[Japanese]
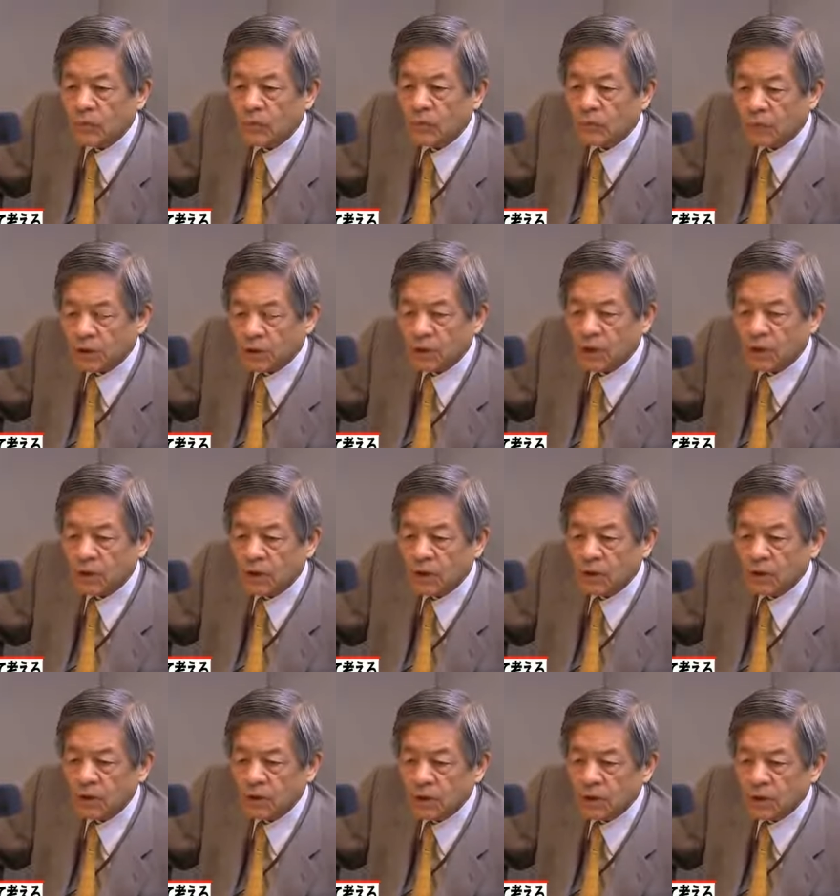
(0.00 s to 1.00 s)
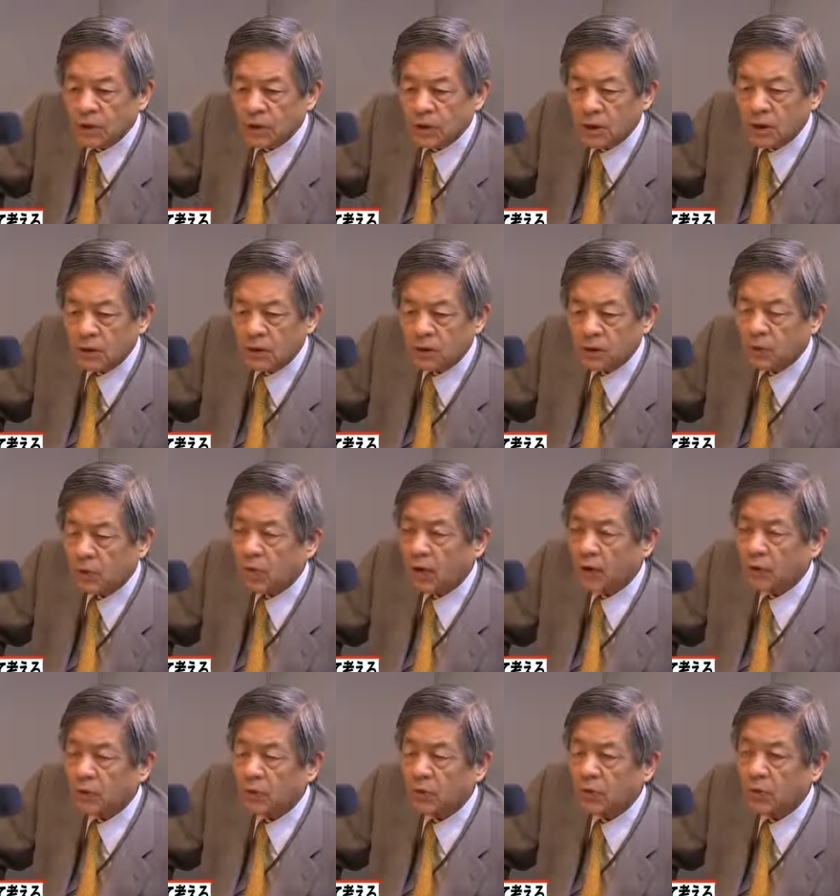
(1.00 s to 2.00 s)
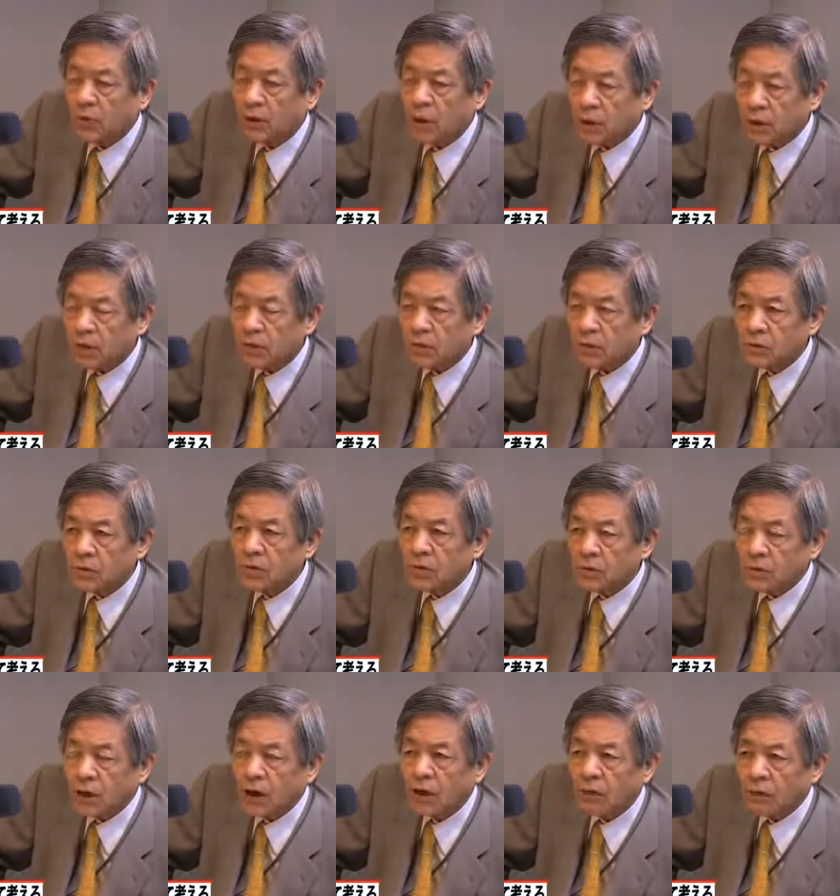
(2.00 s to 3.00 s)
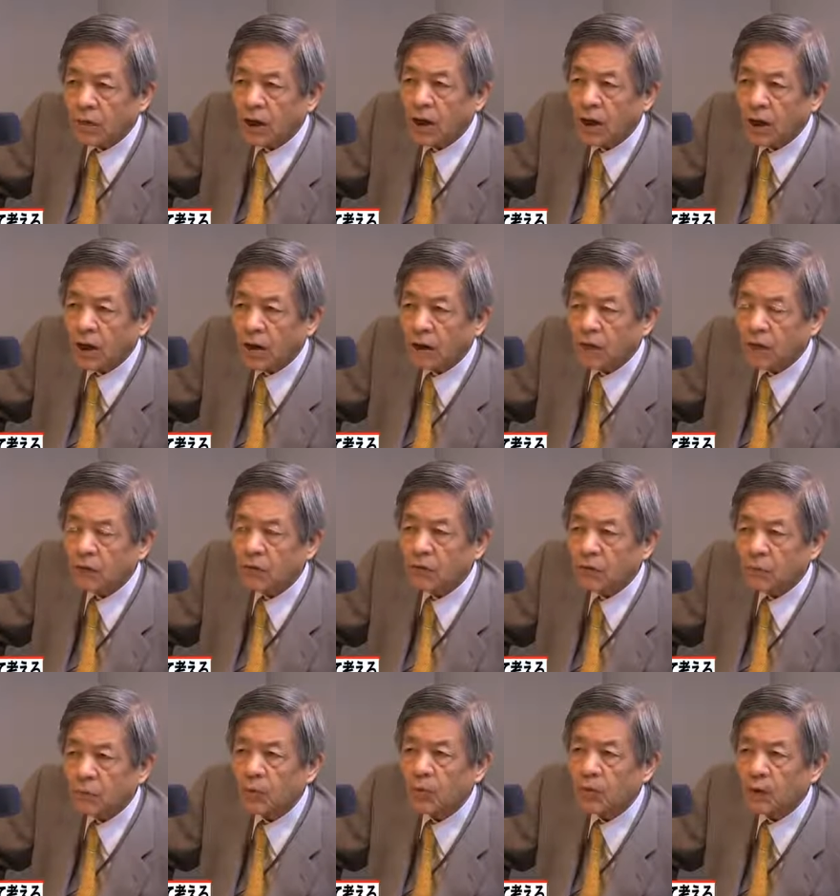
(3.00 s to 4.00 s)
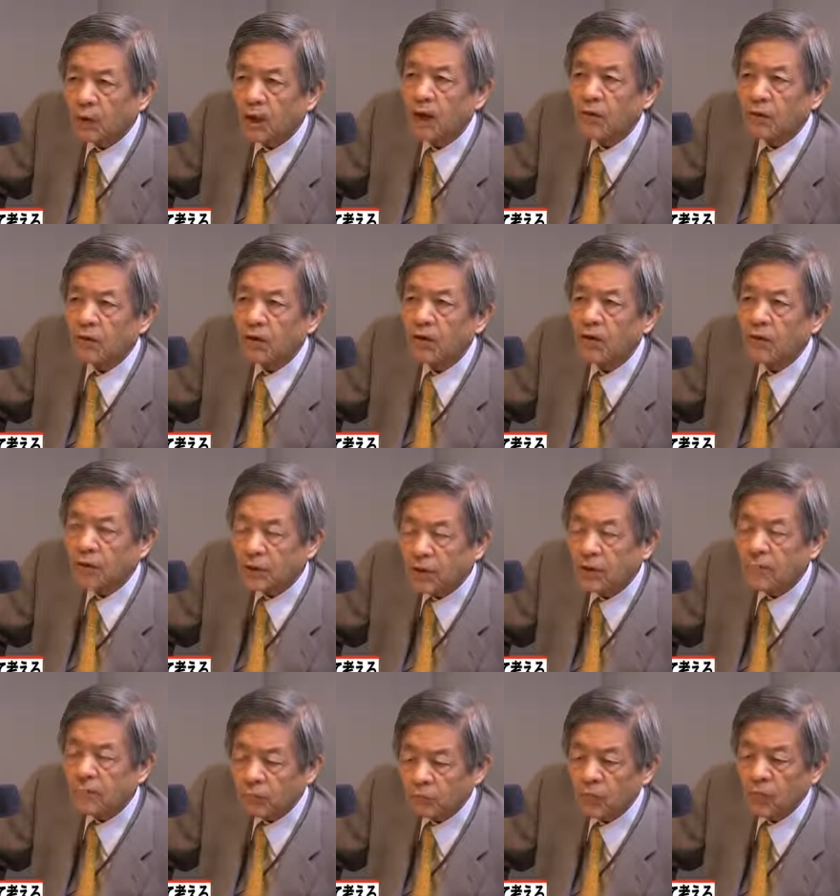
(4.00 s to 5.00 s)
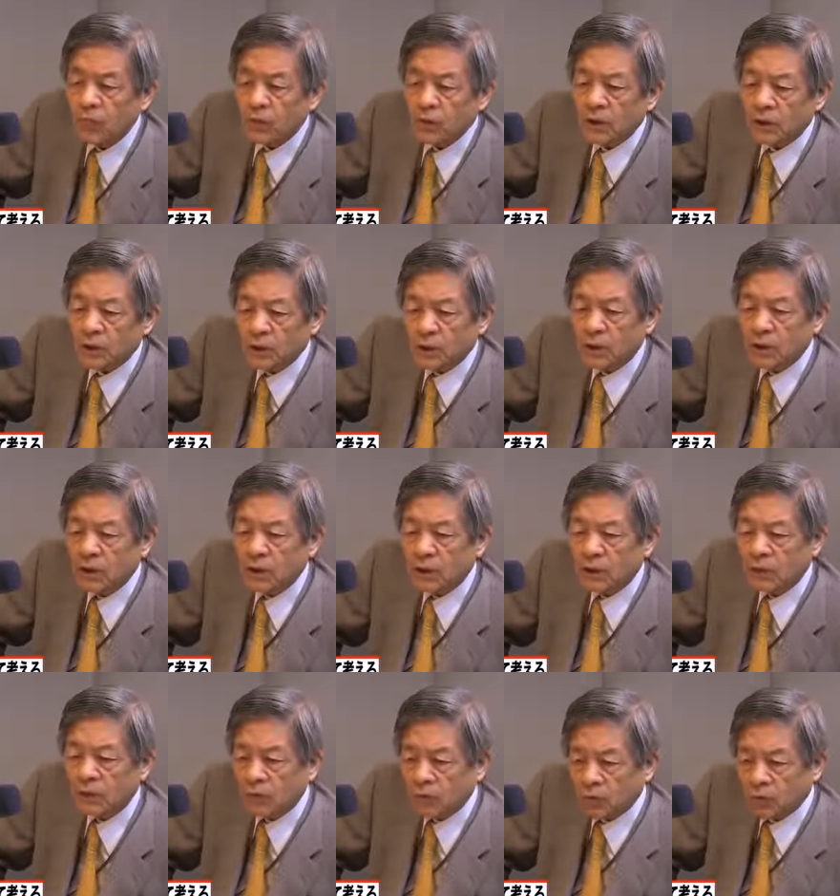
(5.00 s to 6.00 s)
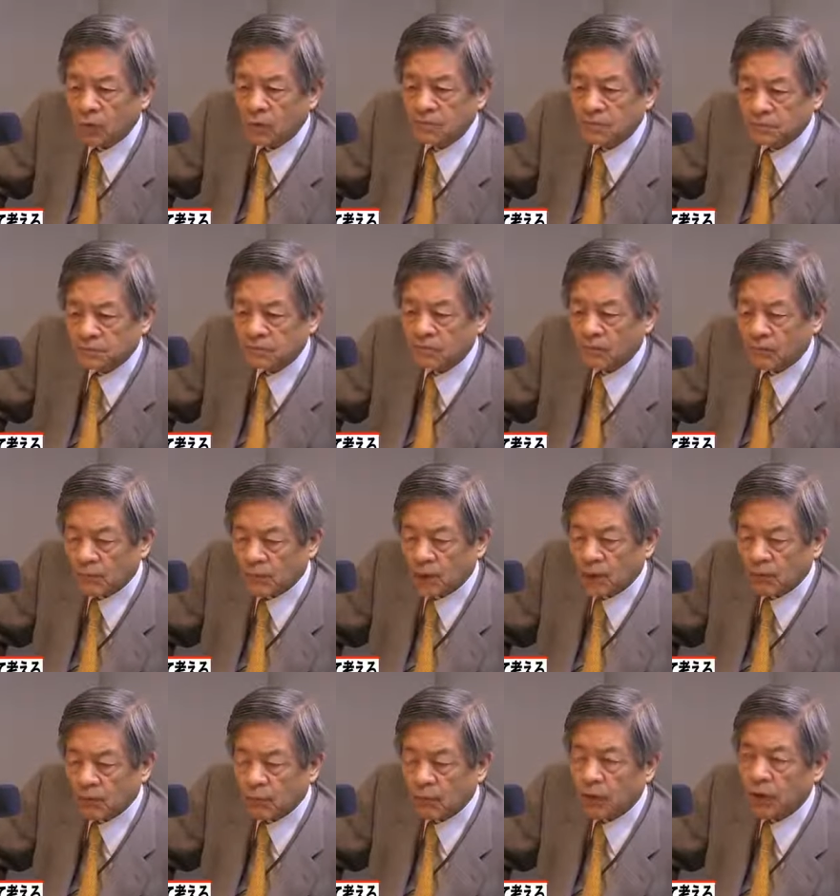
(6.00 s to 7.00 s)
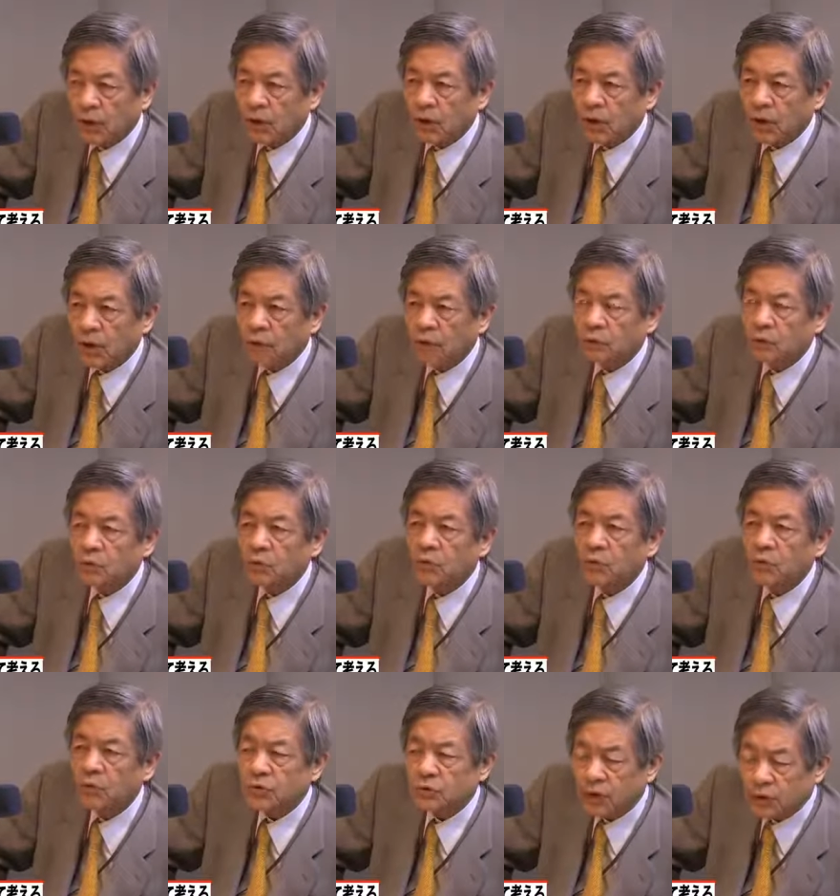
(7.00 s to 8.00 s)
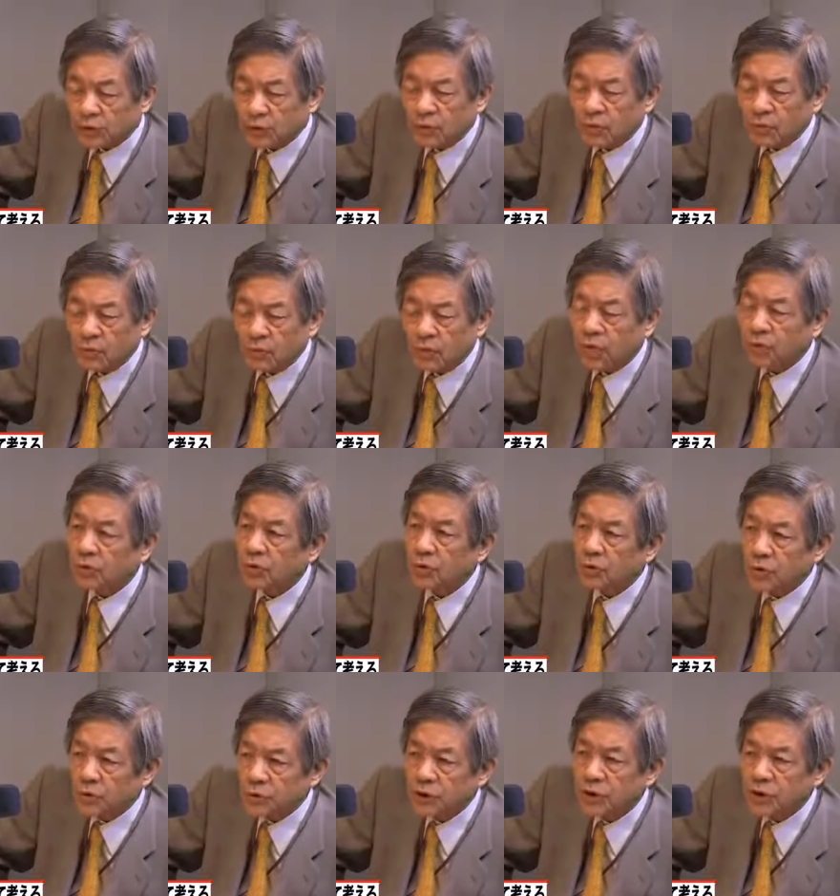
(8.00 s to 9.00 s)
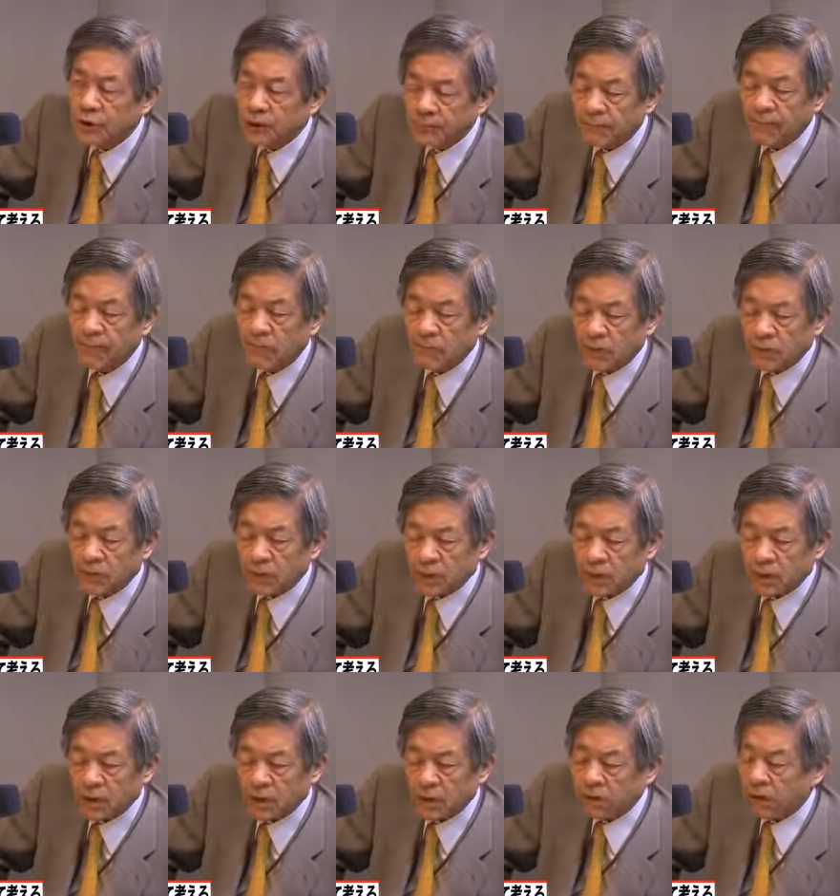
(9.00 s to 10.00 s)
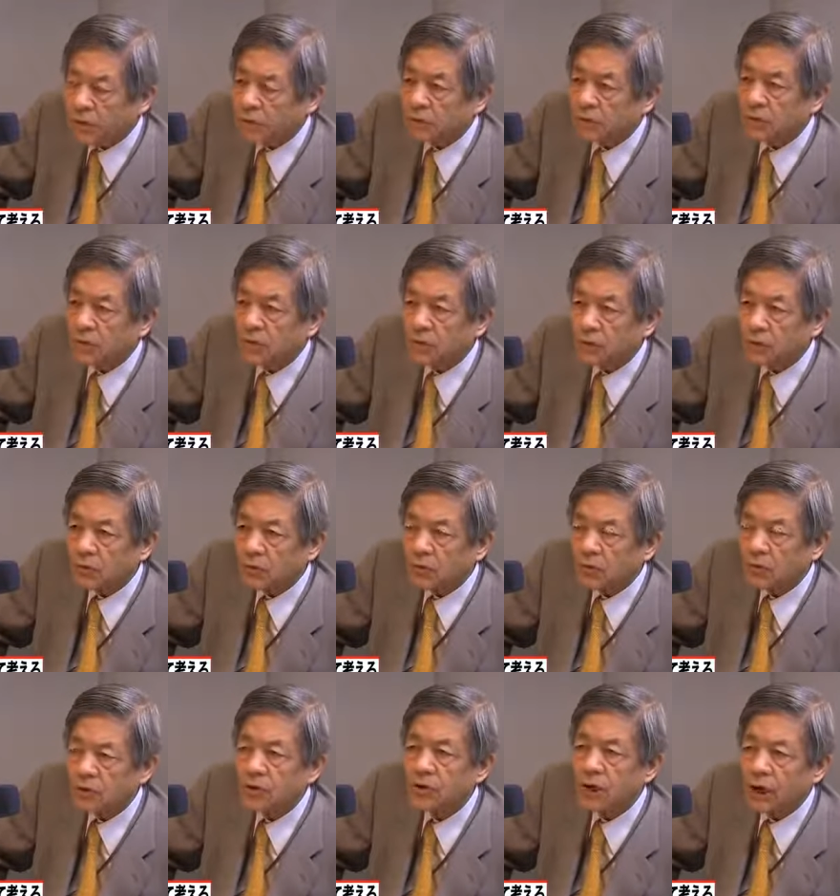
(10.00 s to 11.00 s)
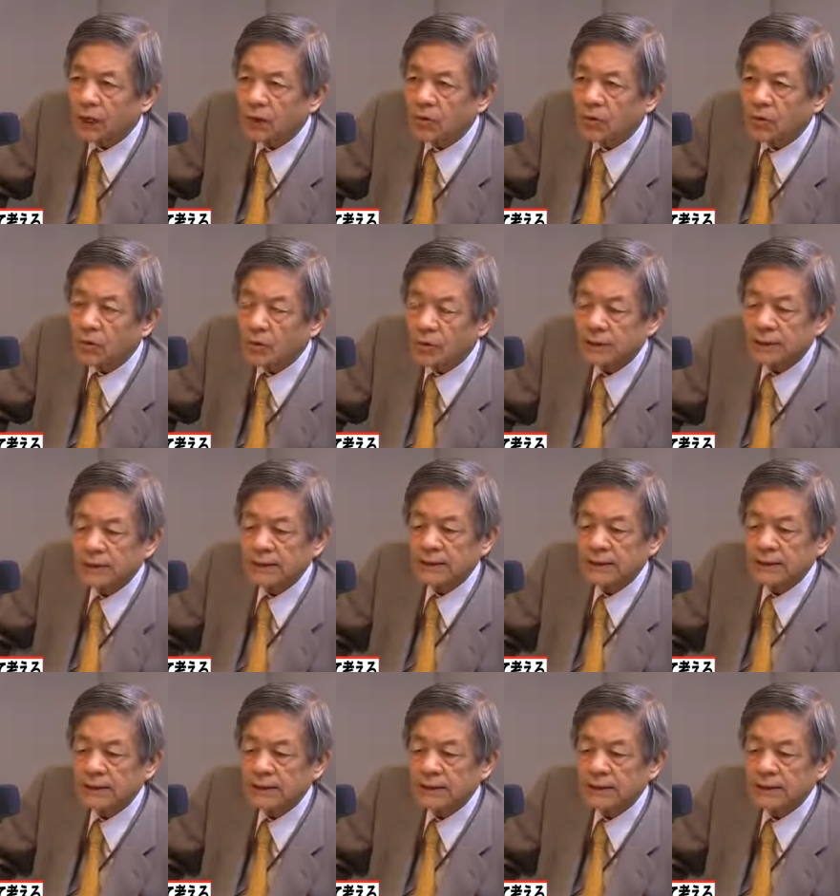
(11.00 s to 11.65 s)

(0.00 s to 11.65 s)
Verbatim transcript: つまり、えー、他の国でいう軍隊は日本は持ってないわけですね。はい、えー、この国権の発動としての武力行使で戦争はこれをしないと